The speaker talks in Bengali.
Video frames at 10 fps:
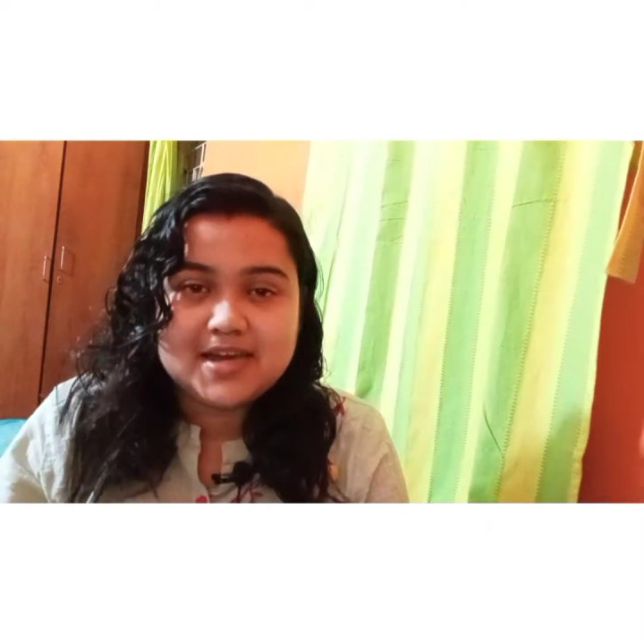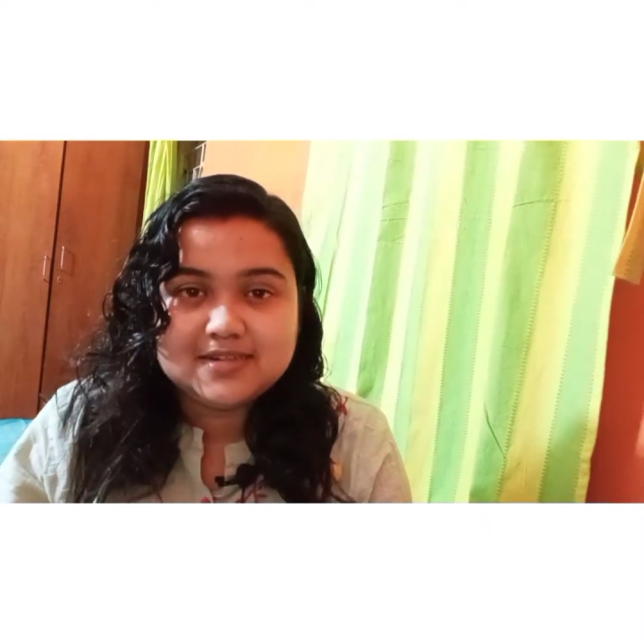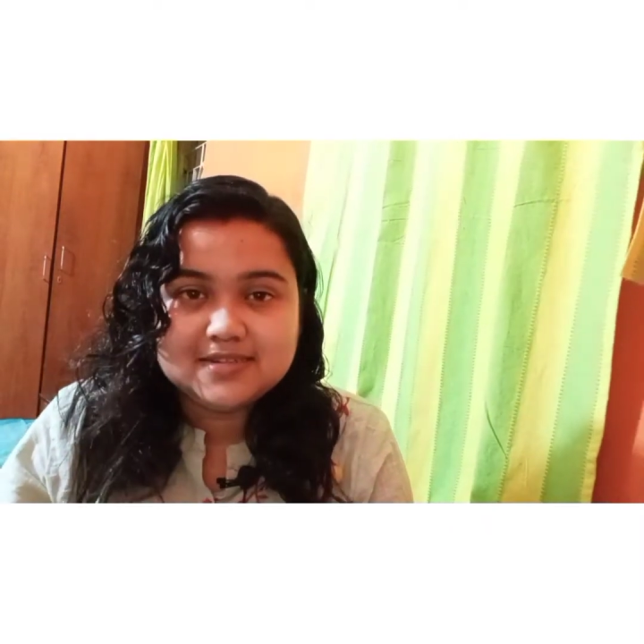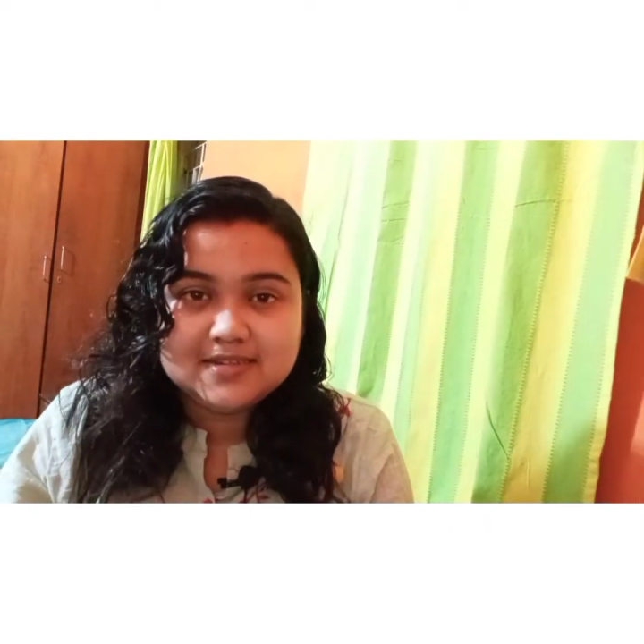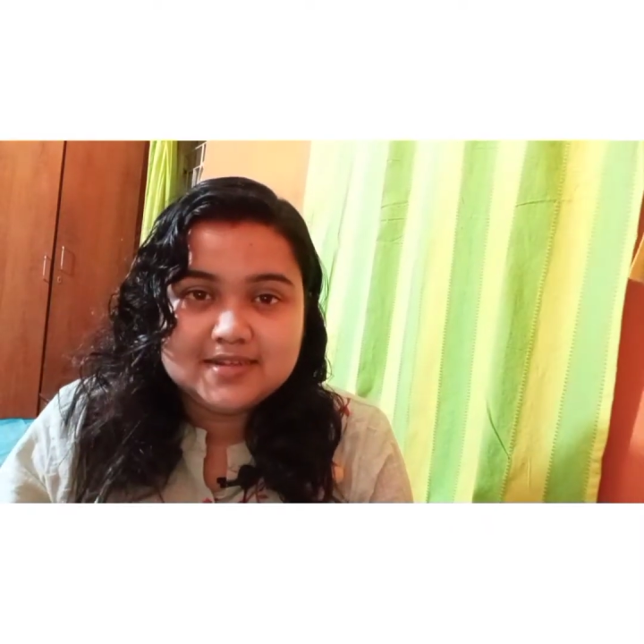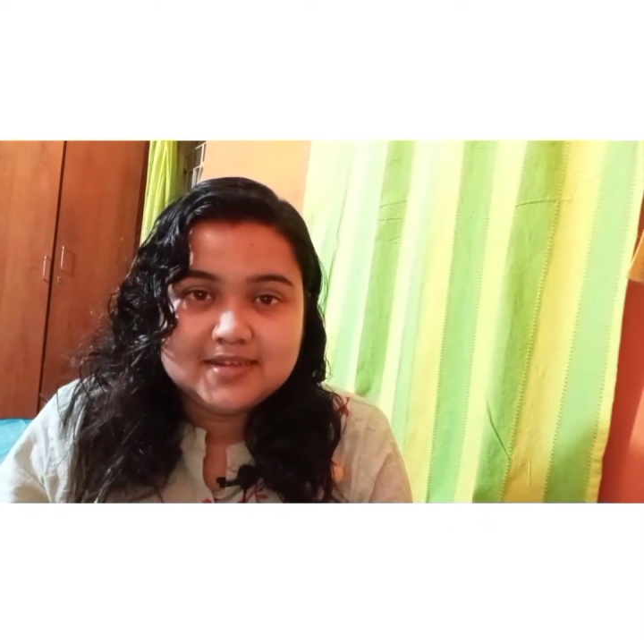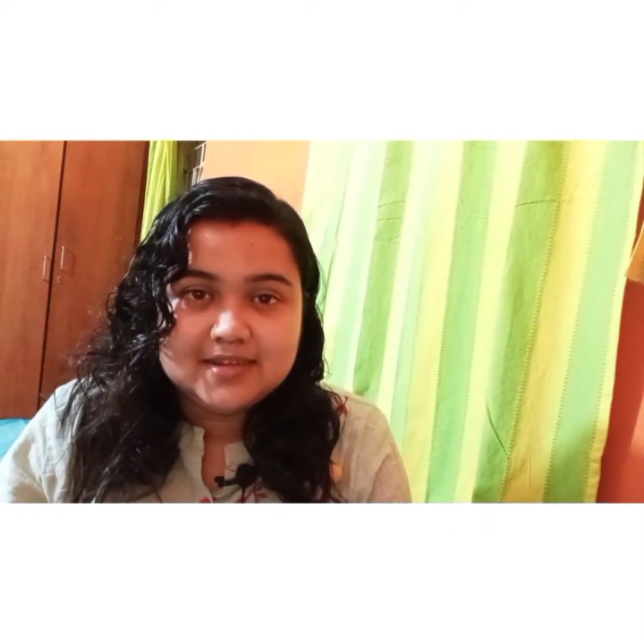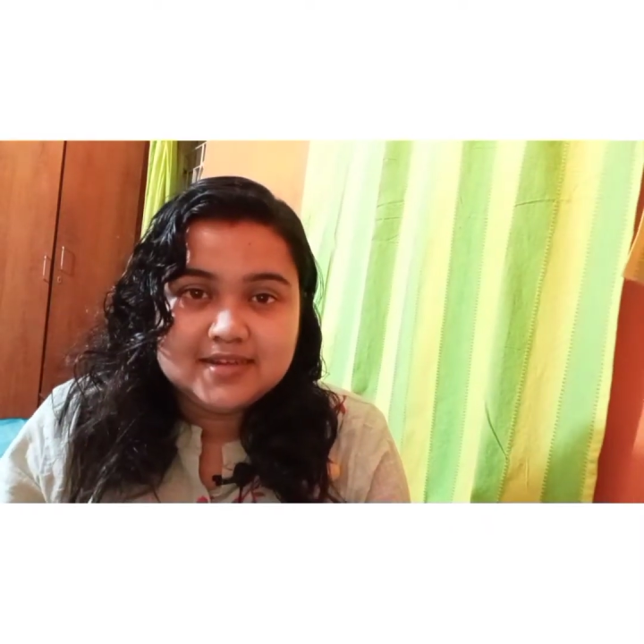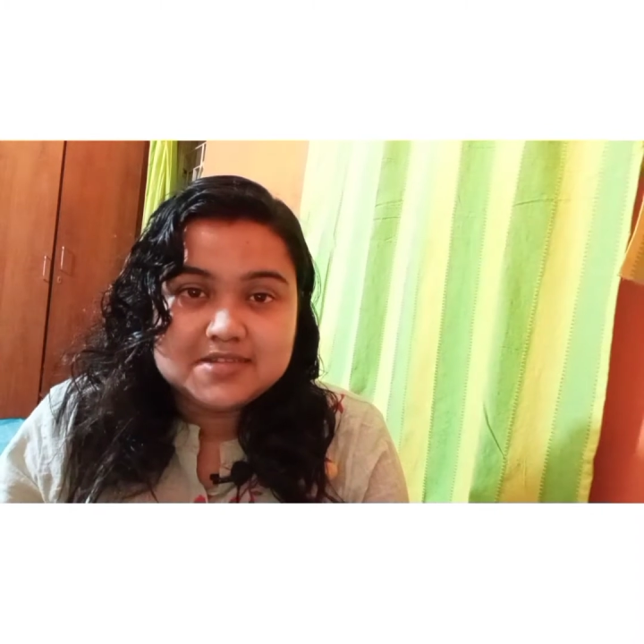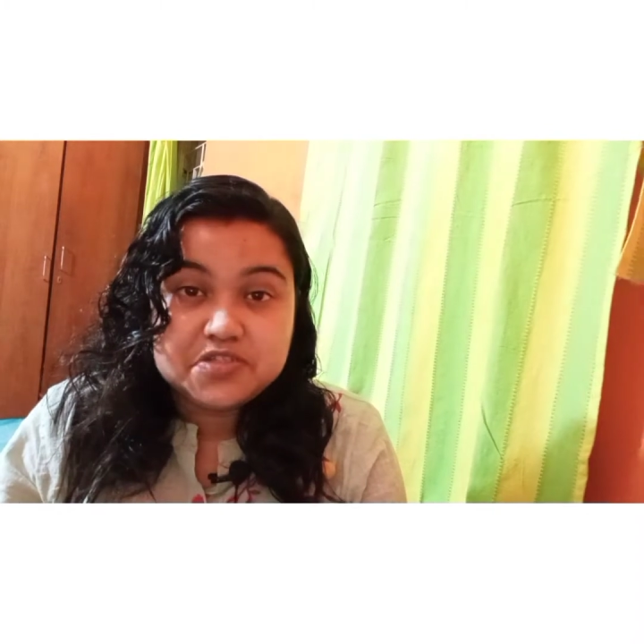কন্ট্যাক্ট
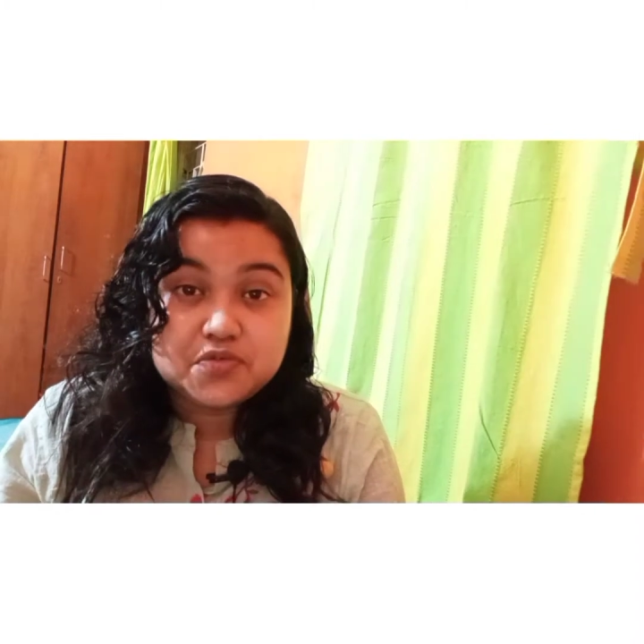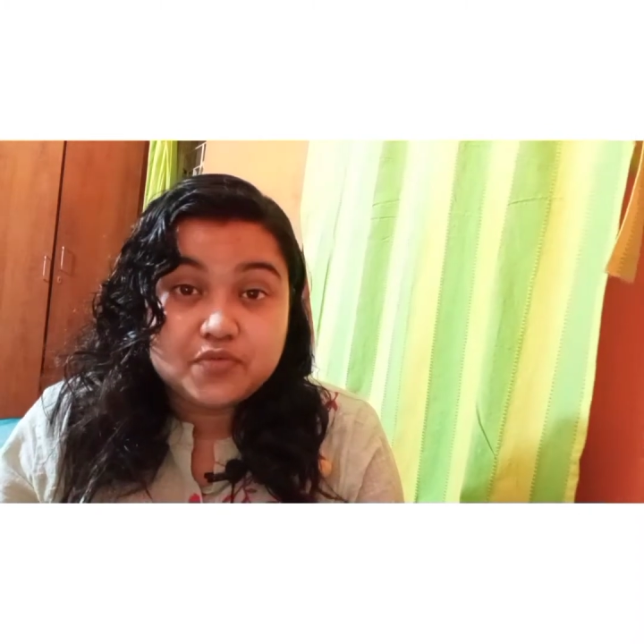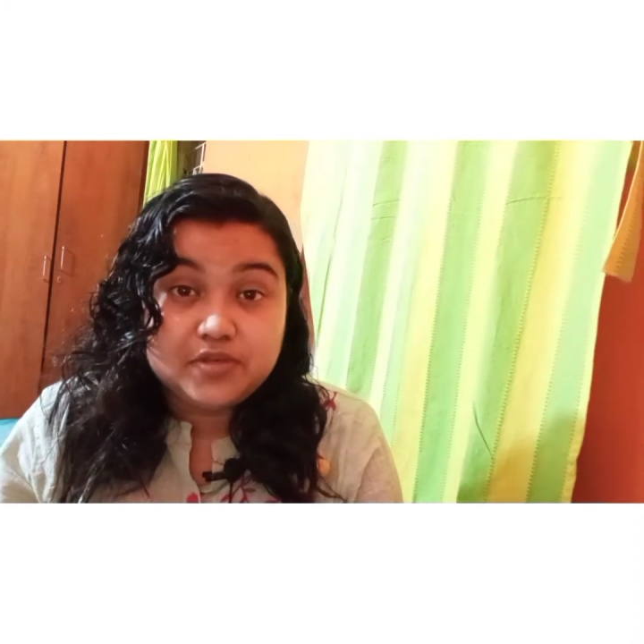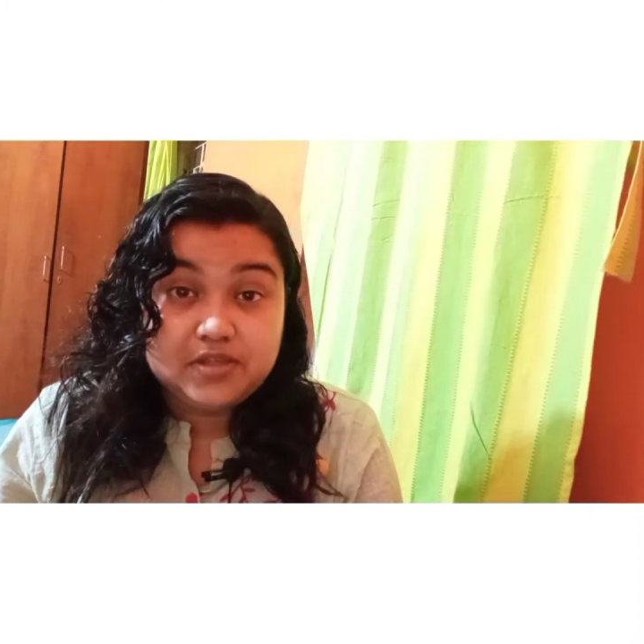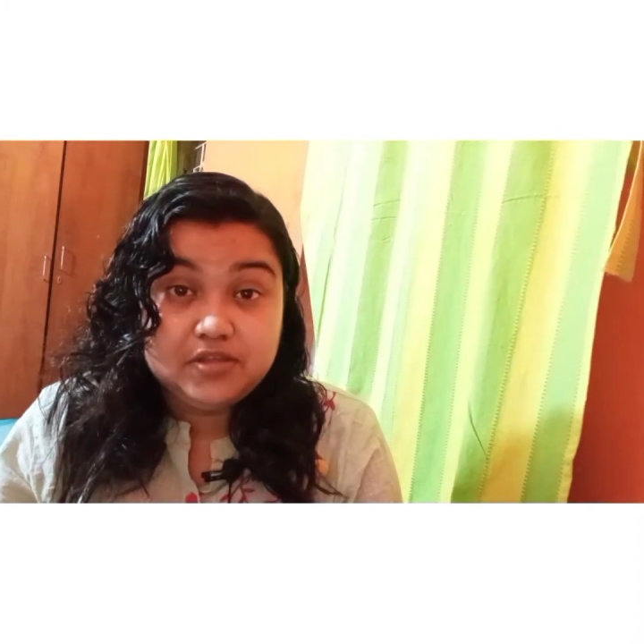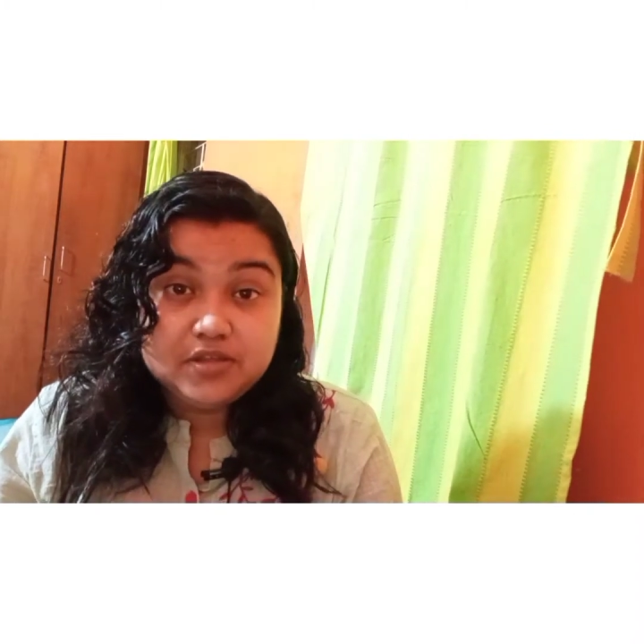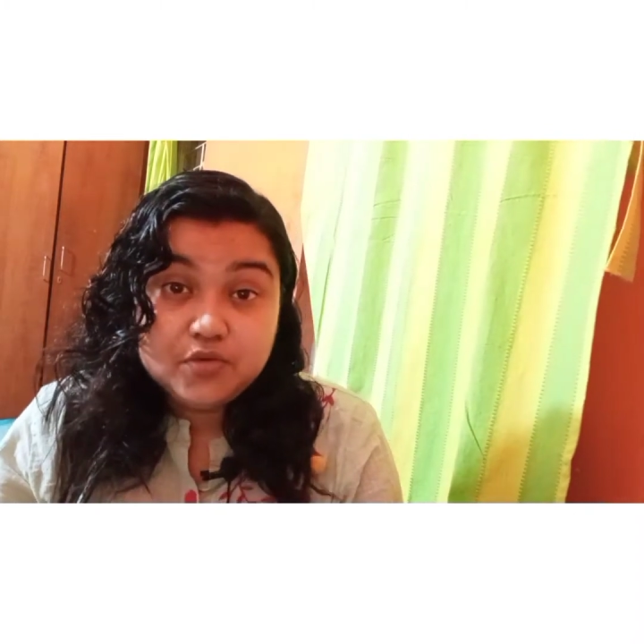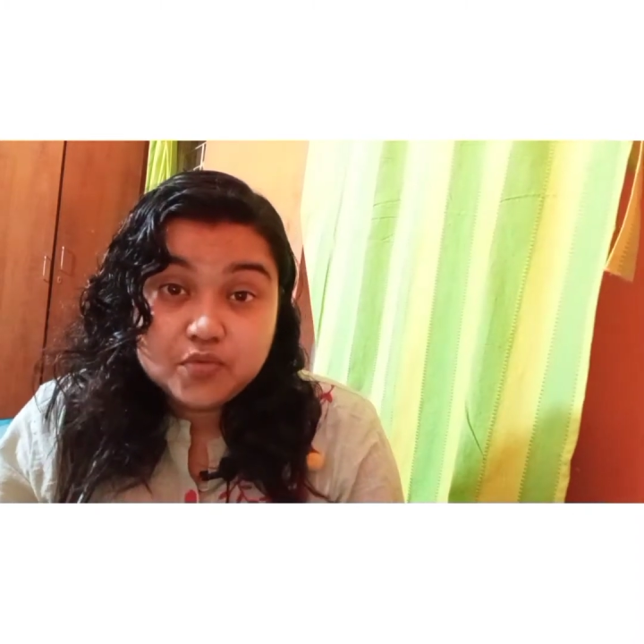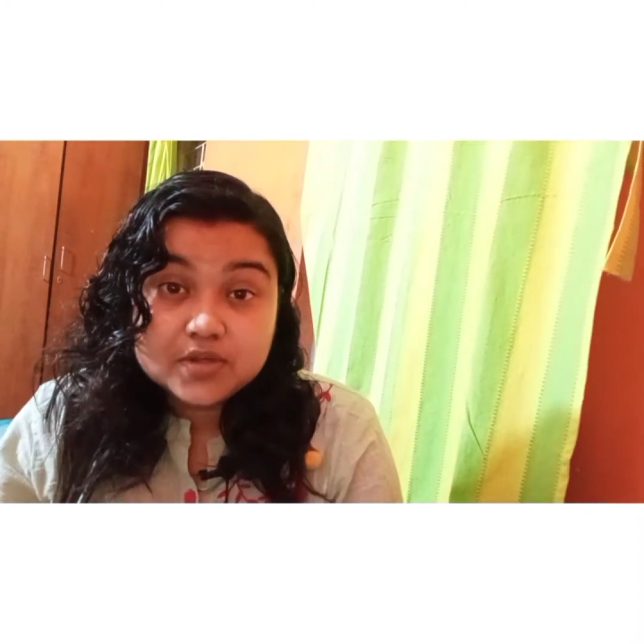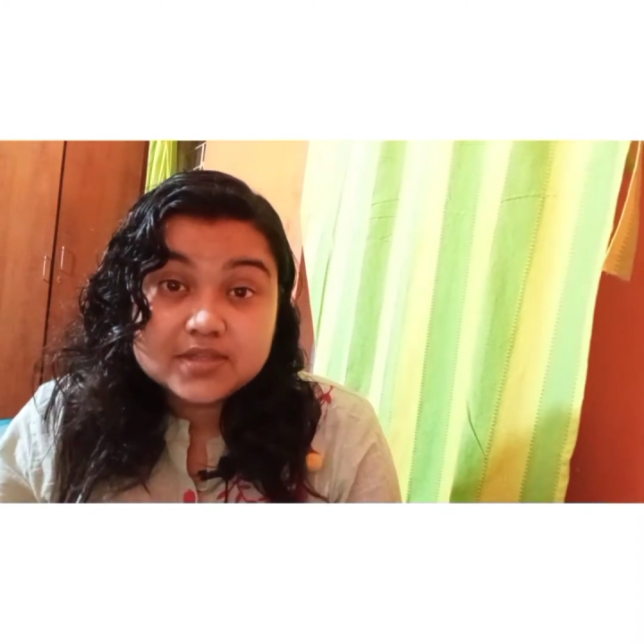লেন্স পরা কতটা
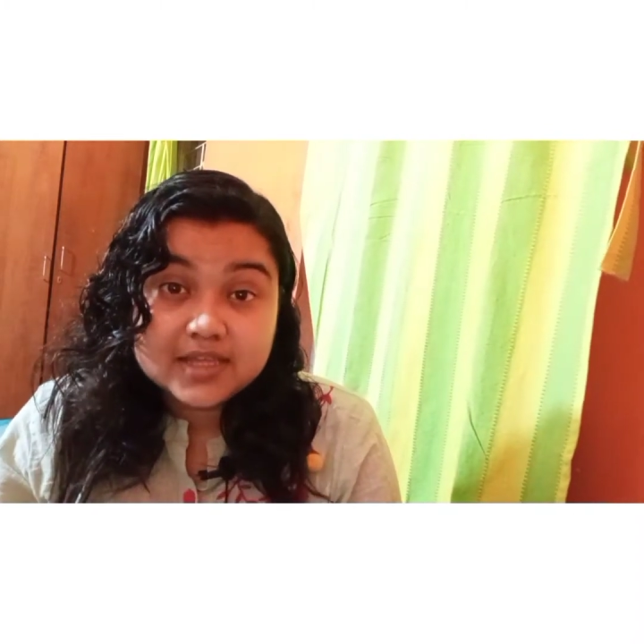সেফ